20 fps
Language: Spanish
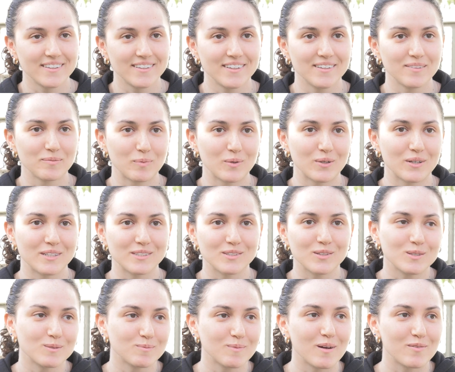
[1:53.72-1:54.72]
Y
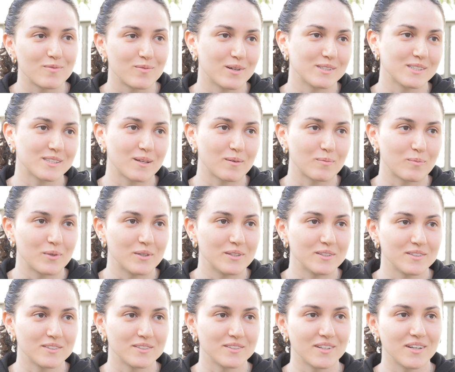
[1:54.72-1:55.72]
ponernos más fuerte
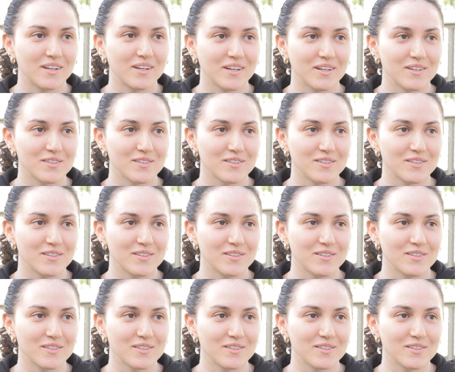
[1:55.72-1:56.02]
pues en